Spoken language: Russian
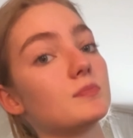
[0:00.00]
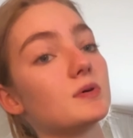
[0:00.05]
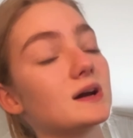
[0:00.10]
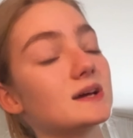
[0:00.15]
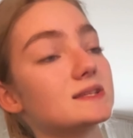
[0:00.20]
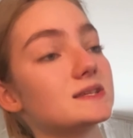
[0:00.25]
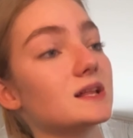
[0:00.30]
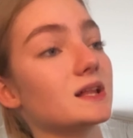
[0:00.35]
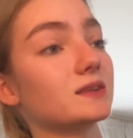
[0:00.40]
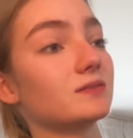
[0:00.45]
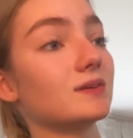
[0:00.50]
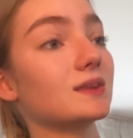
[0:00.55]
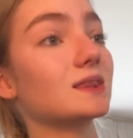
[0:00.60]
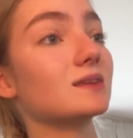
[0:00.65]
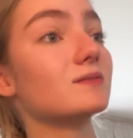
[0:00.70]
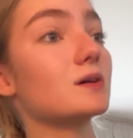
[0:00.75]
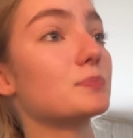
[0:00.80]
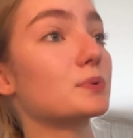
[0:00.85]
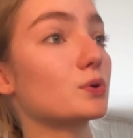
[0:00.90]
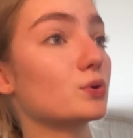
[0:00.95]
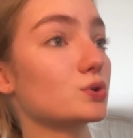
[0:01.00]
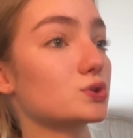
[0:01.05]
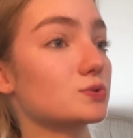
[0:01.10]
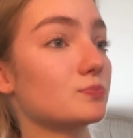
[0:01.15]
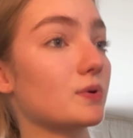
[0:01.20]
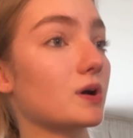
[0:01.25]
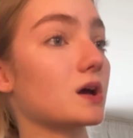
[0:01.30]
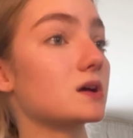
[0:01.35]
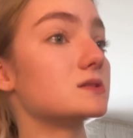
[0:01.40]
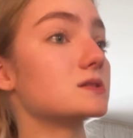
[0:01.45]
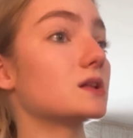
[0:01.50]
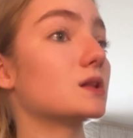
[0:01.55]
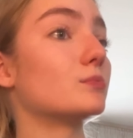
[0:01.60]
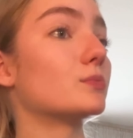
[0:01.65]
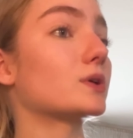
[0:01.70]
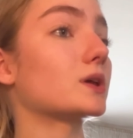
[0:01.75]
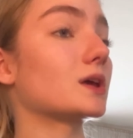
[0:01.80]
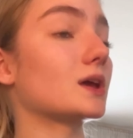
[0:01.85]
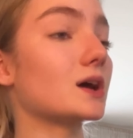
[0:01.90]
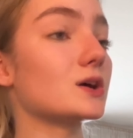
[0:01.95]
хотела ответить на вопрос, пока я делала
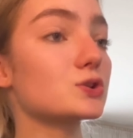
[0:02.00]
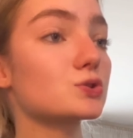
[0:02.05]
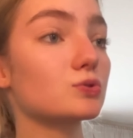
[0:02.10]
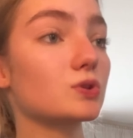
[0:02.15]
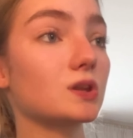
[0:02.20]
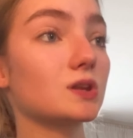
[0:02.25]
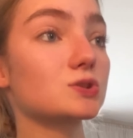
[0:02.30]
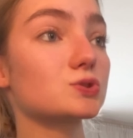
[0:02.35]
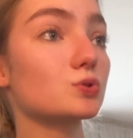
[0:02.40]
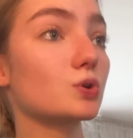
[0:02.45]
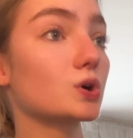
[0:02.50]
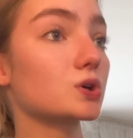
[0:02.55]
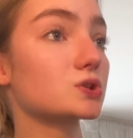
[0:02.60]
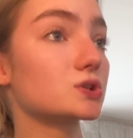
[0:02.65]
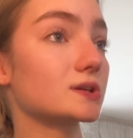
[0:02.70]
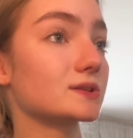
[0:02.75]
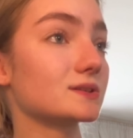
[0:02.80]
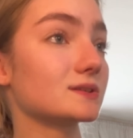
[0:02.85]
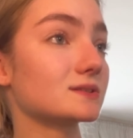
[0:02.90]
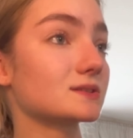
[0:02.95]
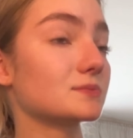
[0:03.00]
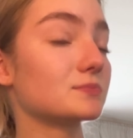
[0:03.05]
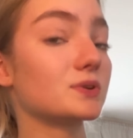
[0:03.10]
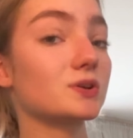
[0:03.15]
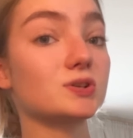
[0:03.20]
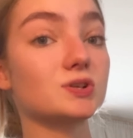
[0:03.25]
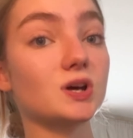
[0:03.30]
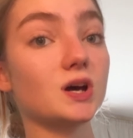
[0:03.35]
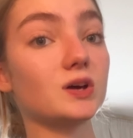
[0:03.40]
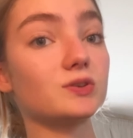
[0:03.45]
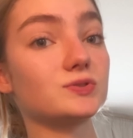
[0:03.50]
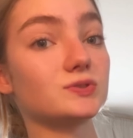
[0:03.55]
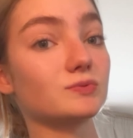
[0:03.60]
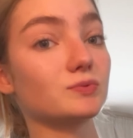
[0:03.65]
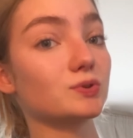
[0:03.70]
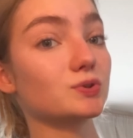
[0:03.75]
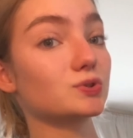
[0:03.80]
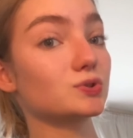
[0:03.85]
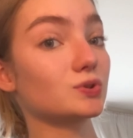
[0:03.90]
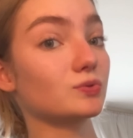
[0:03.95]
макияж, но я настолько сейчас не соображаю из
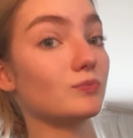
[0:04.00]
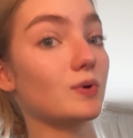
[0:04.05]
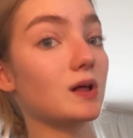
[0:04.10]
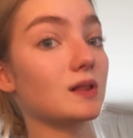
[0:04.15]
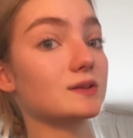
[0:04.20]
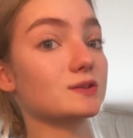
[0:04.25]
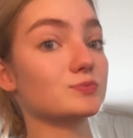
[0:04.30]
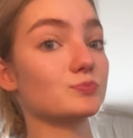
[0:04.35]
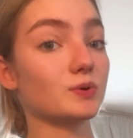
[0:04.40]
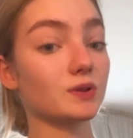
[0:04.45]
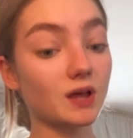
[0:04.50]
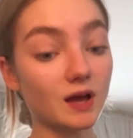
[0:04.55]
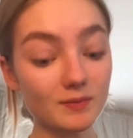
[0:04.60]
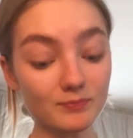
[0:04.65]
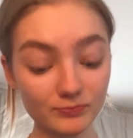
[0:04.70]
того, что мало спала.